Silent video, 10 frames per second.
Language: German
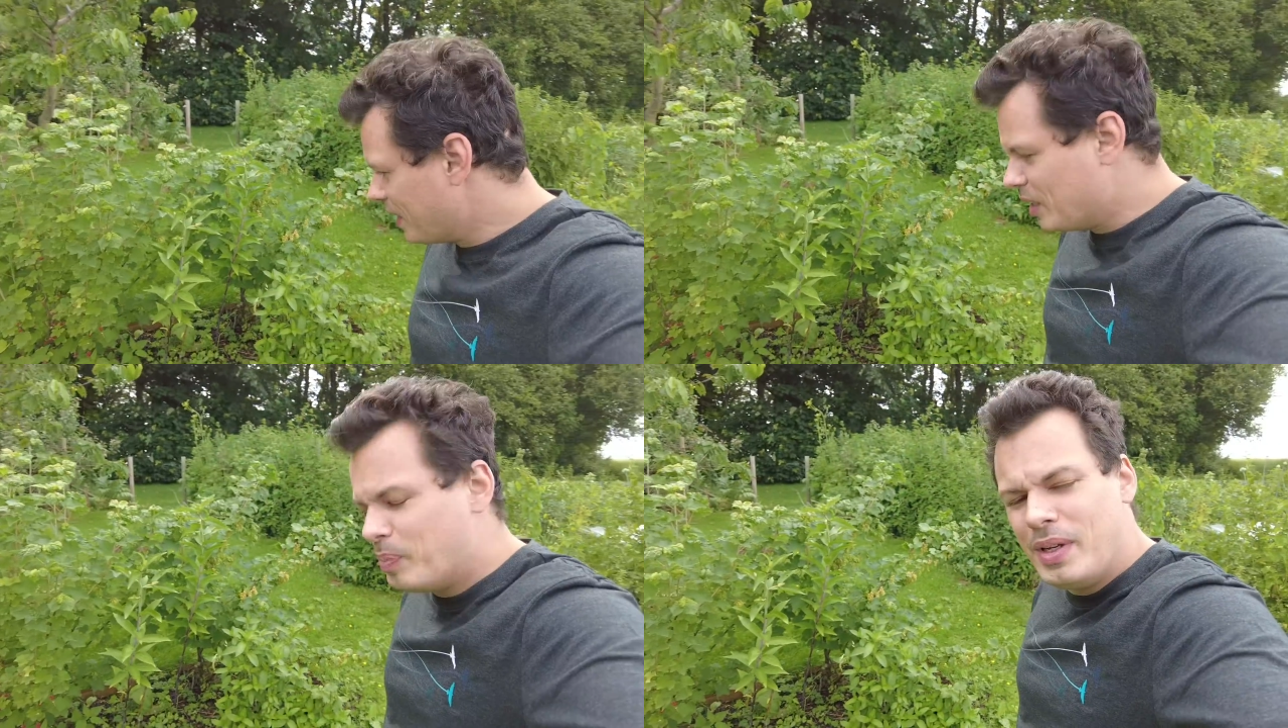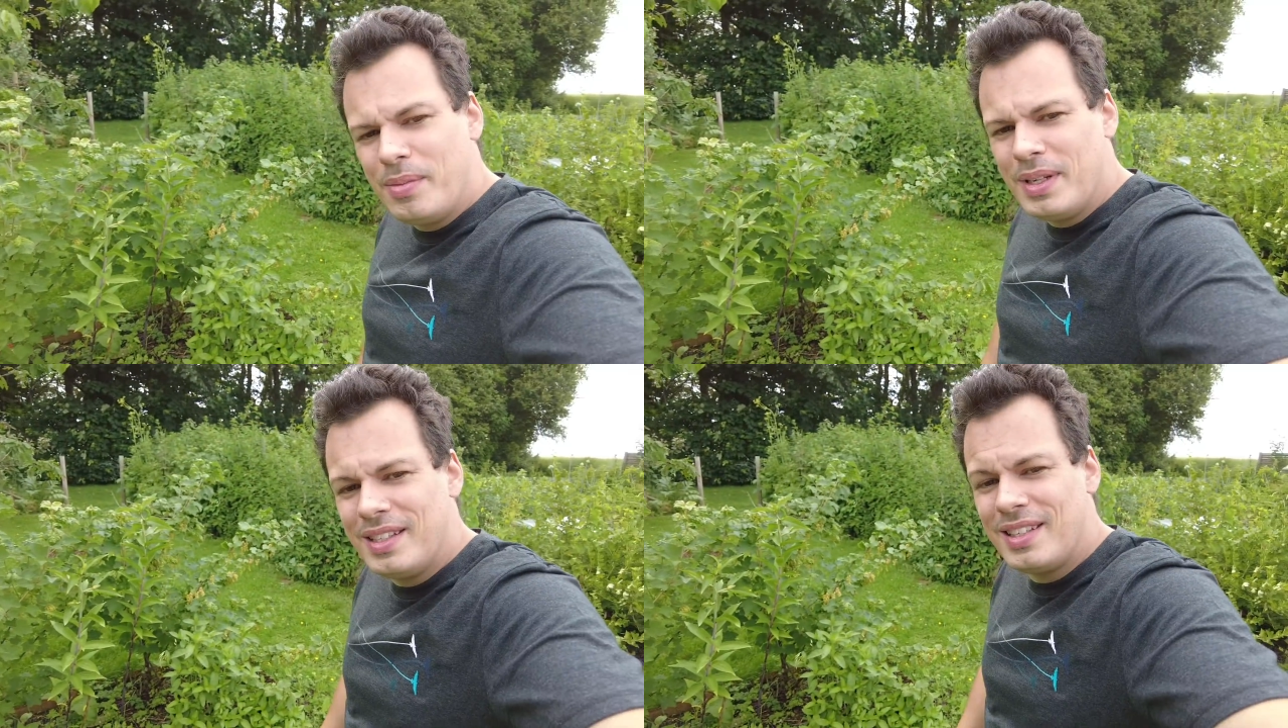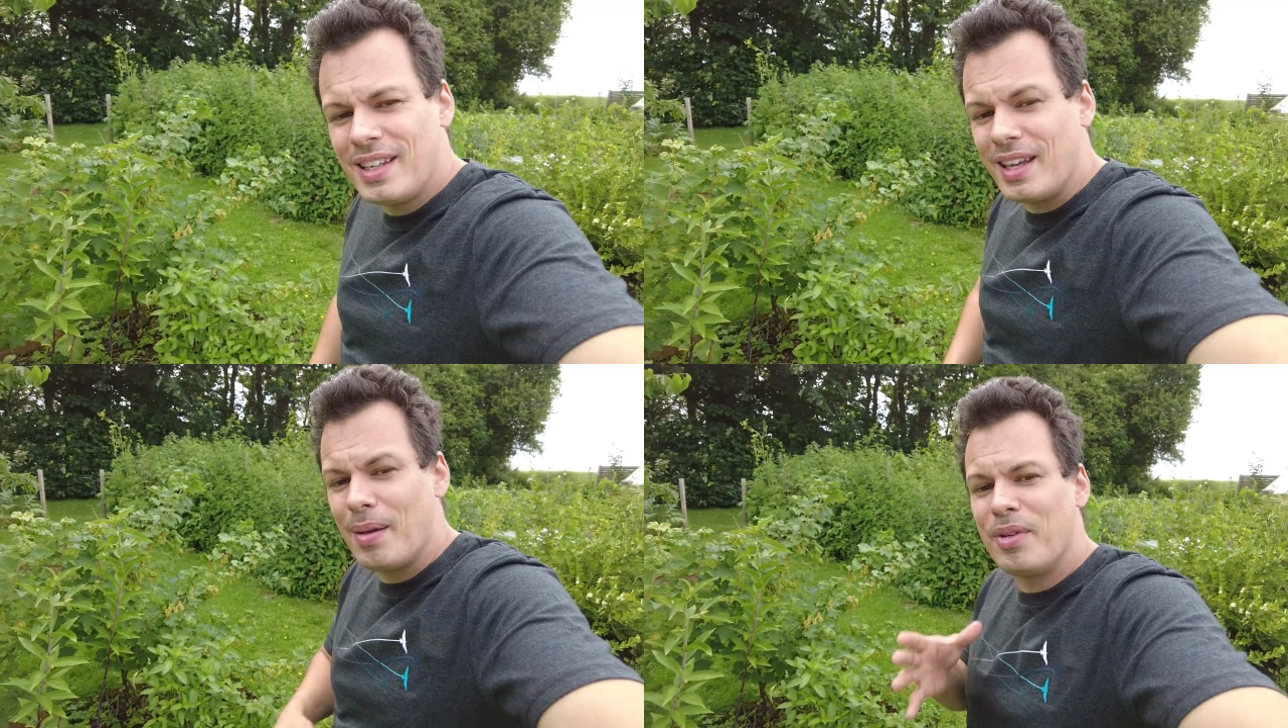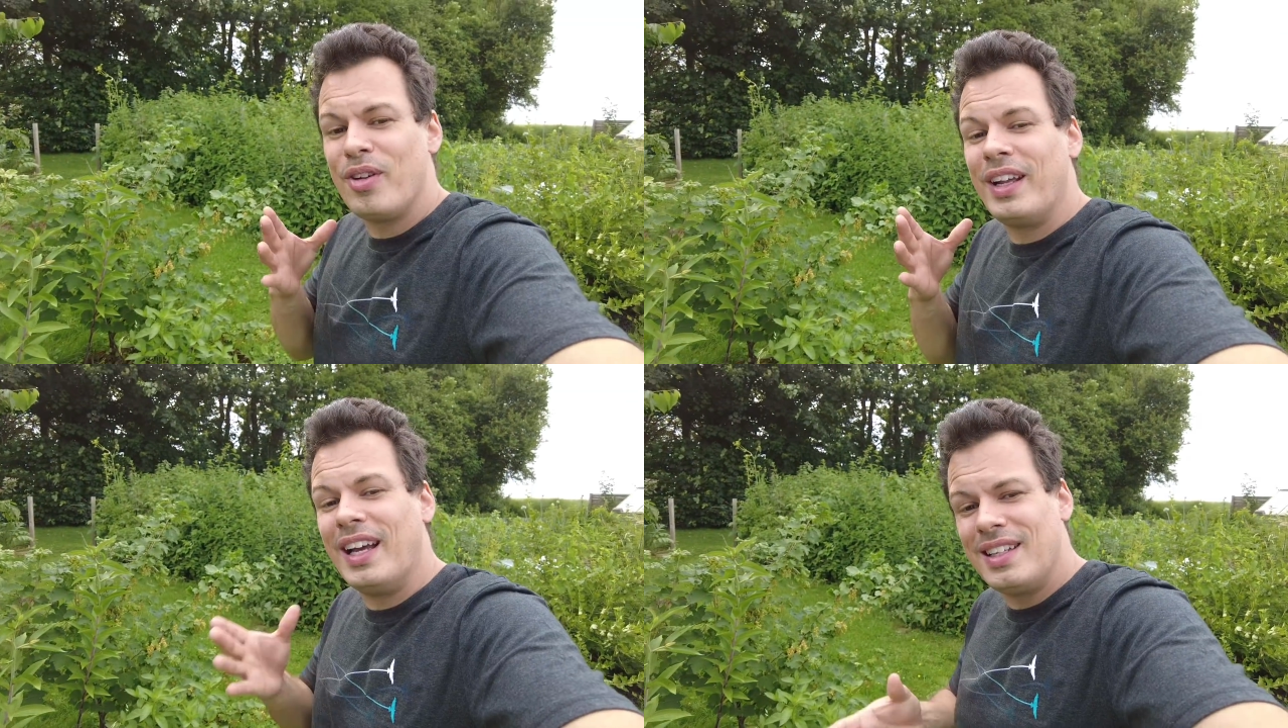Jetzt bin ich mir nicht sicher. Ich habe ja
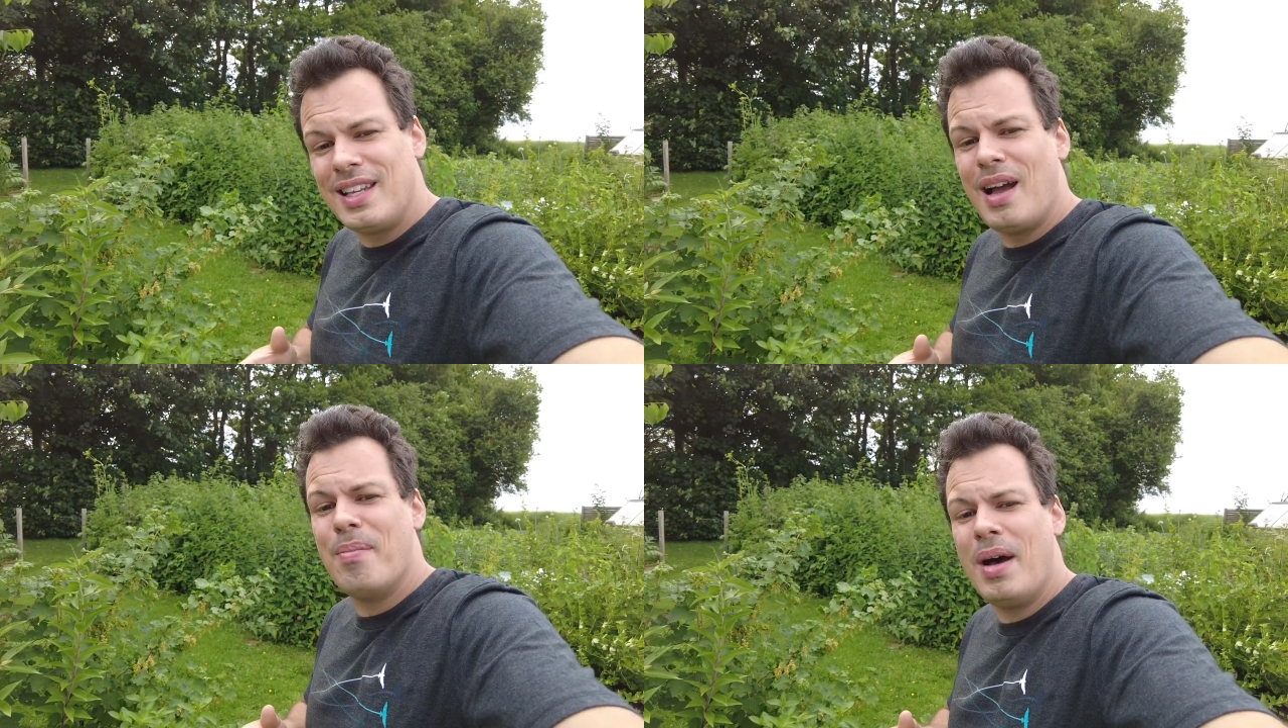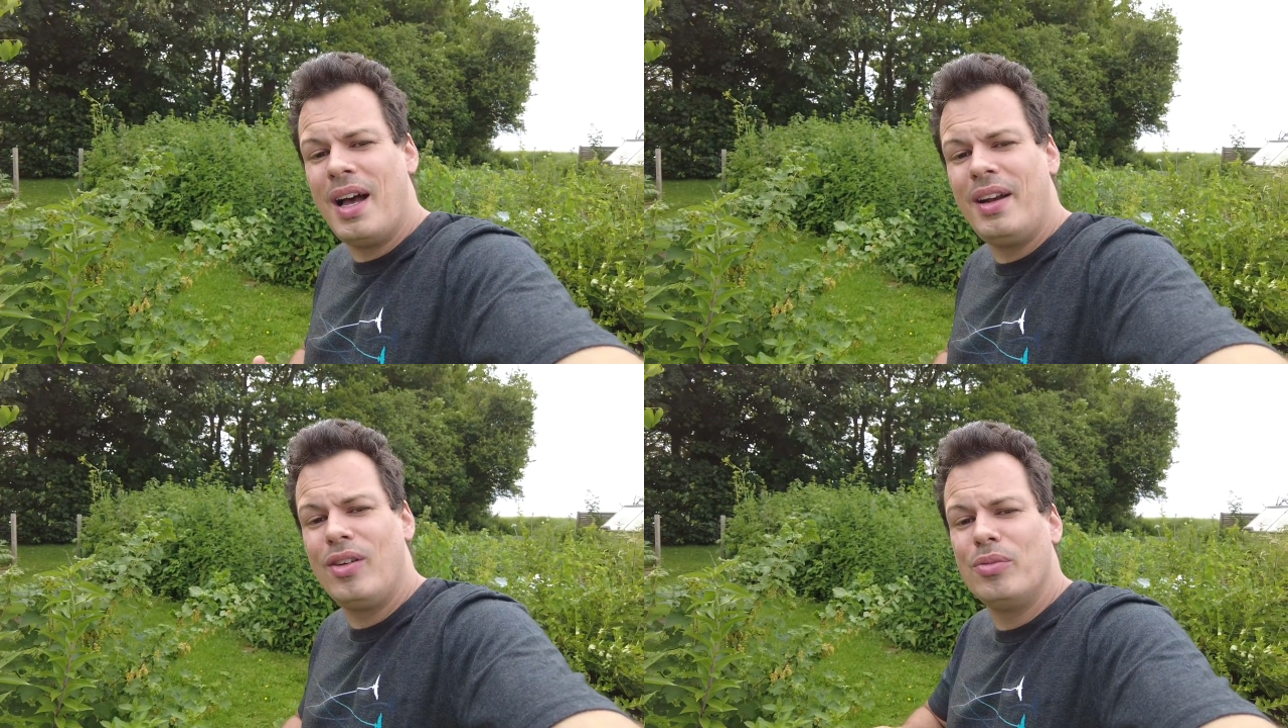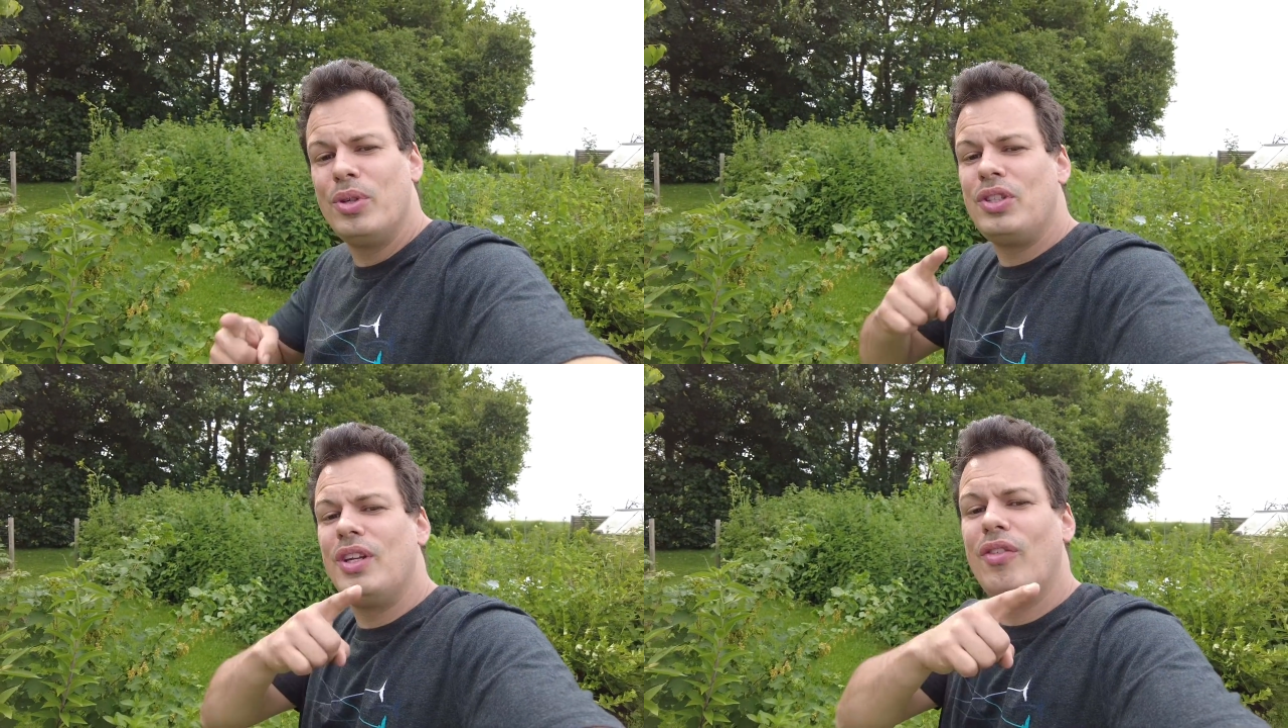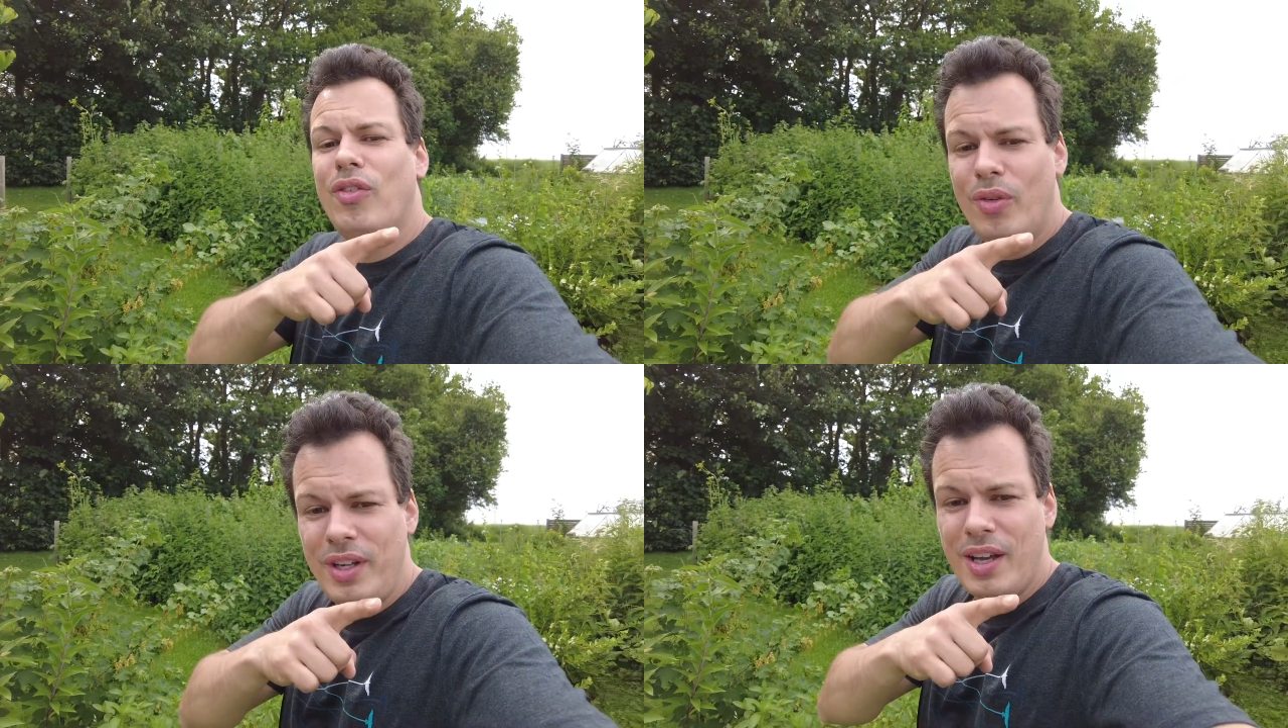noch eine ganze Armada und möchte da
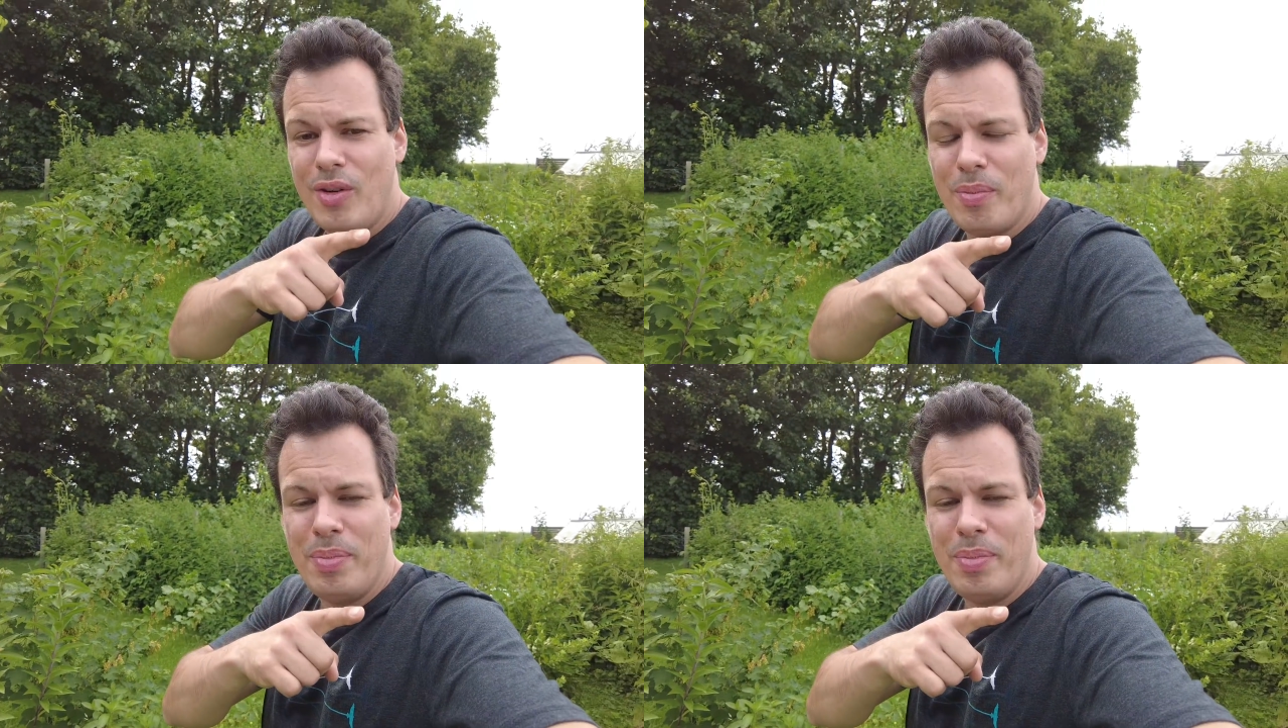vorne ja noch